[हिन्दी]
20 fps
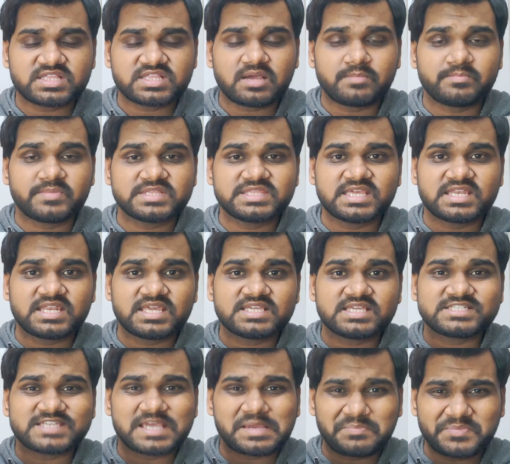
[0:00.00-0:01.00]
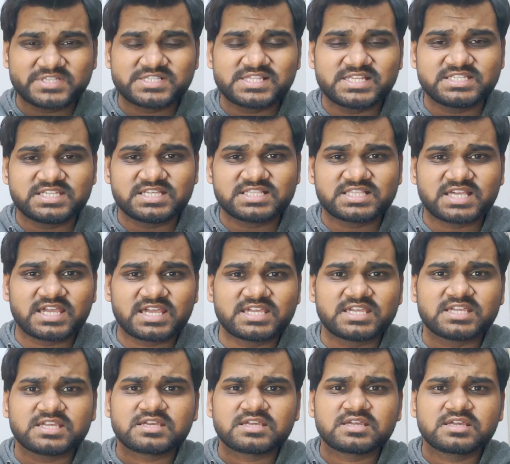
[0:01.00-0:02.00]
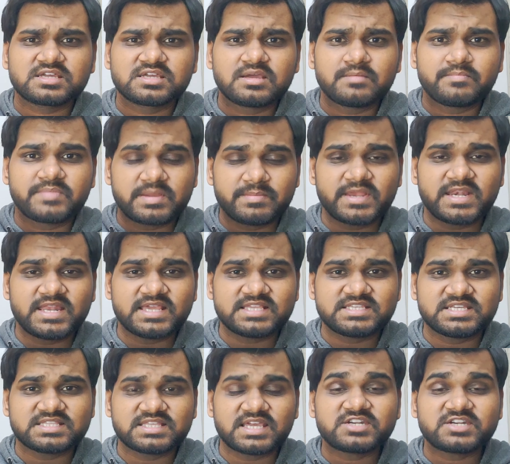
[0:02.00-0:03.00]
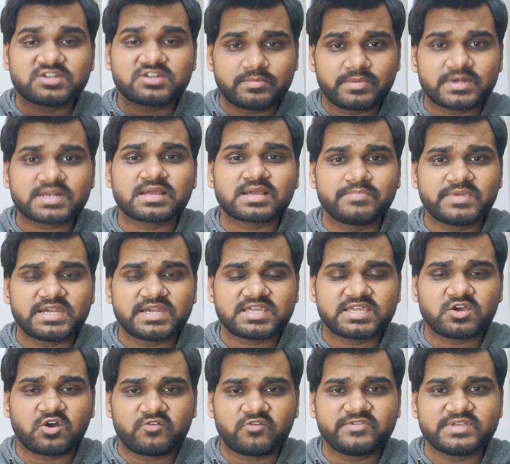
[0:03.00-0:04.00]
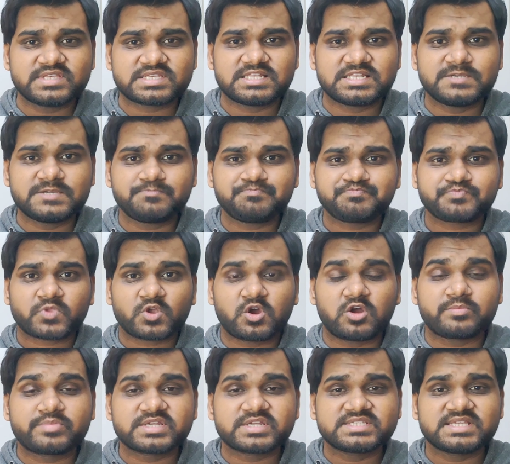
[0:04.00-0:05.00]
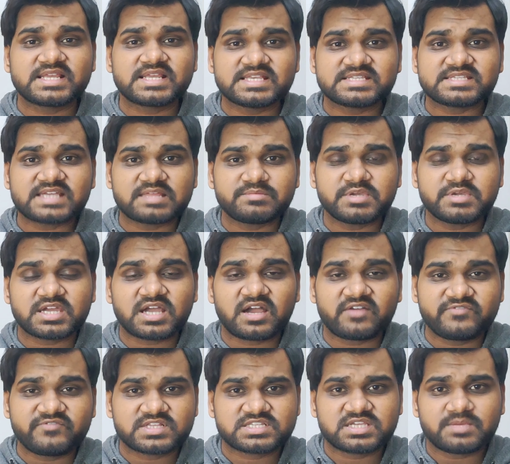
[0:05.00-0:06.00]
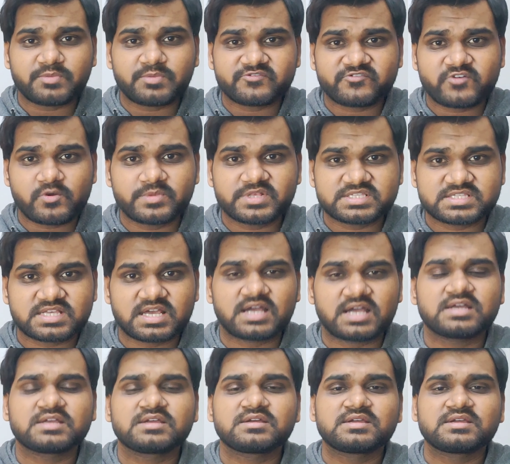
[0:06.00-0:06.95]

था बंदे ने चैंपियंस लीग जीता है प्रीमियर लीग जीता है ट्रेबल कंप्लीट किया ऑब्वियसली और ब्राजील के साथ भी काफ़ी अच्छा परफॉर्मेंस था